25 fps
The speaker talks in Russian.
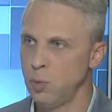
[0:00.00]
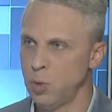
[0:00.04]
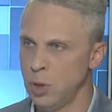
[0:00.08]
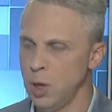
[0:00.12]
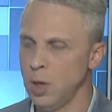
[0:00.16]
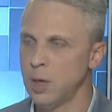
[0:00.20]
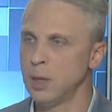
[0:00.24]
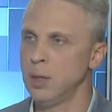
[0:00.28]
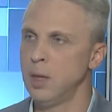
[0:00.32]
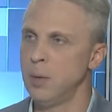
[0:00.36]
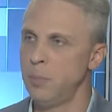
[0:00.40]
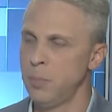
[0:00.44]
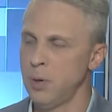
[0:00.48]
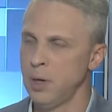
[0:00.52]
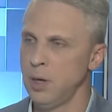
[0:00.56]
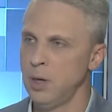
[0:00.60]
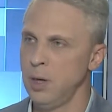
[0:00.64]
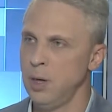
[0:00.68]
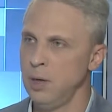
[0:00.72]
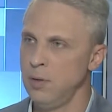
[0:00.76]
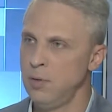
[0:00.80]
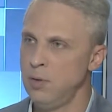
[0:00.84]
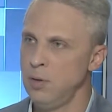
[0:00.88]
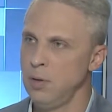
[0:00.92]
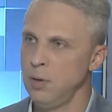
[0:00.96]
Как она
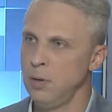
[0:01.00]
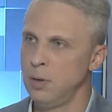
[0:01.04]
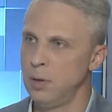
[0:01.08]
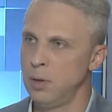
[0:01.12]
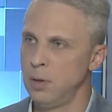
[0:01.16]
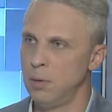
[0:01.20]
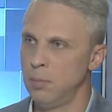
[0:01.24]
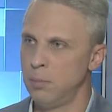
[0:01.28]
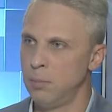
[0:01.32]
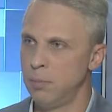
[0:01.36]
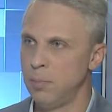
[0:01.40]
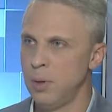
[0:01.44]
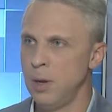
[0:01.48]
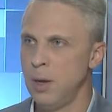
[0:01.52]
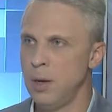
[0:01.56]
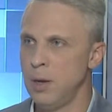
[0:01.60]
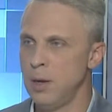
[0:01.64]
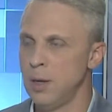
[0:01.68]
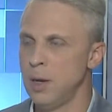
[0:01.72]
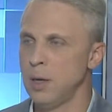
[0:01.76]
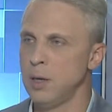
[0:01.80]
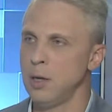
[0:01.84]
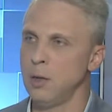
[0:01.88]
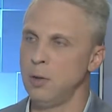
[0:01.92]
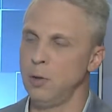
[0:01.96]
проходила? Были ли
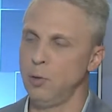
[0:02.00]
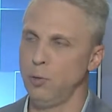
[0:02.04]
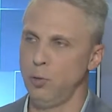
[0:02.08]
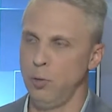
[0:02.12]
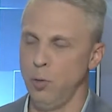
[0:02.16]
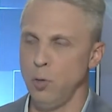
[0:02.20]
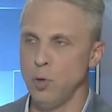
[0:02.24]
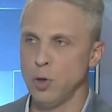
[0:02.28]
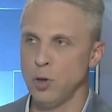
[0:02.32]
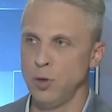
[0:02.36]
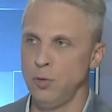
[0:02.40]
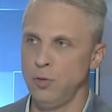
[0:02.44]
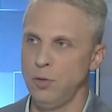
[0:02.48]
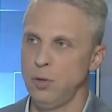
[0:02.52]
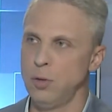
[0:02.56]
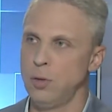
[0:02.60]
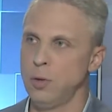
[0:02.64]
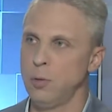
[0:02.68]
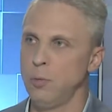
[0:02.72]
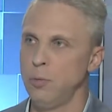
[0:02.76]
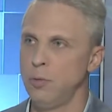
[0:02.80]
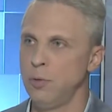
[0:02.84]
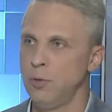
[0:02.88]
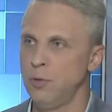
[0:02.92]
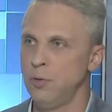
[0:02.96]
какие-то сложности,
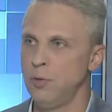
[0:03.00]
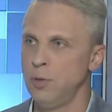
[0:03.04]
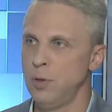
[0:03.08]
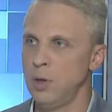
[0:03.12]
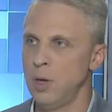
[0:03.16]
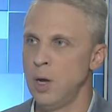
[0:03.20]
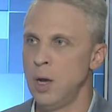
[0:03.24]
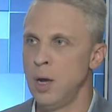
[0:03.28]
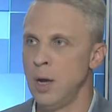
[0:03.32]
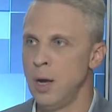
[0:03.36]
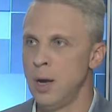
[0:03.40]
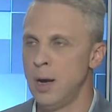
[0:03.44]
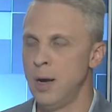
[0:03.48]
трудности?